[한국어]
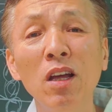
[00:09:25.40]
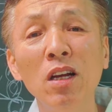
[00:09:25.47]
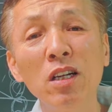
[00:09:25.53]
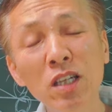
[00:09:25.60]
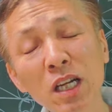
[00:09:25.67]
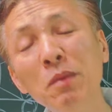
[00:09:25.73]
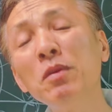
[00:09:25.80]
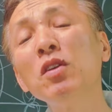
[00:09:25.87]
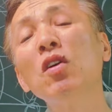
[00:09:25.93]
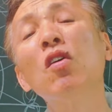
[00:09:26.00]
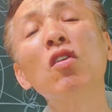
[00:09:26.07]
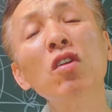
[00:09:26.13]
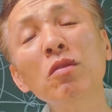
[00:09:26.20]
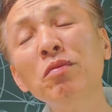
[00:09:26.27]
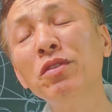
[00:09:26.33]
그러면
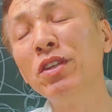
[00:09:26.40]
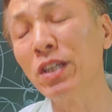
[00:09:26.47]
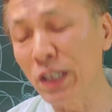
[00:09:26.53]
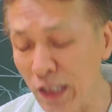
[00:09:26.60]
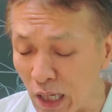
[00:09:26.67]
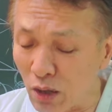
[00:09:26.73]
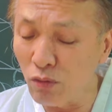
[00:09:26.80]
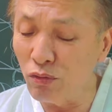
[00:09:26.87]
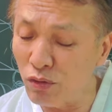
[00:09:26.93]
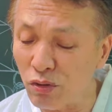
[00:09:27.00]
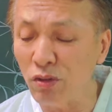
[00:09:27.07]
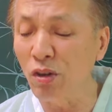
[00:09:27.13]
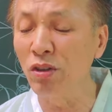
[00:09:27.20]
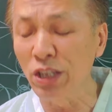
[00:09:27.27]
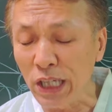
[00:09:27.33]
여러분들이 그냥
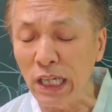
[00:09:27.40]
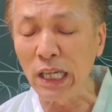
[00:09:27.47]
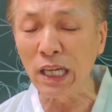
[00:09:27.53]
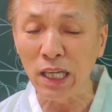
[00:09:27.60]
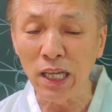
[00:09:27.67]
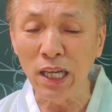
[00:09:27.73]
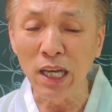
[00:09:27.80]
우두커니